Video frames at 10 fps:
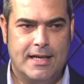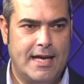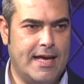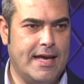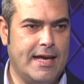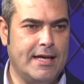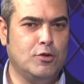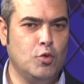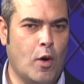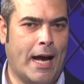E
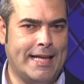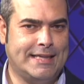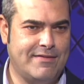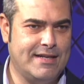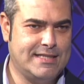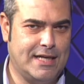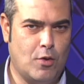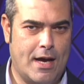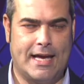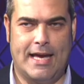tu hai
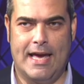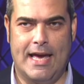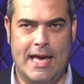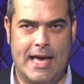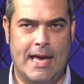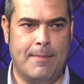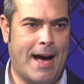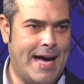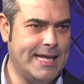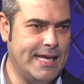attraversato anche
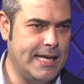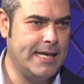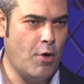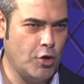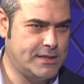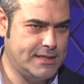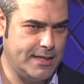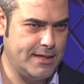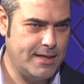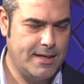mari
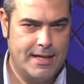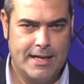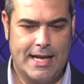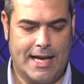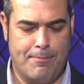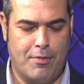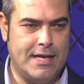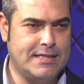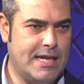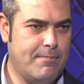mossi nei
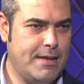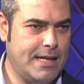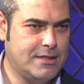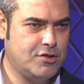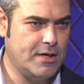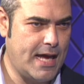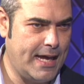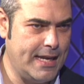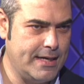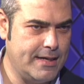campionati di Serie B
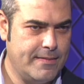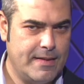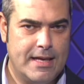nazionale,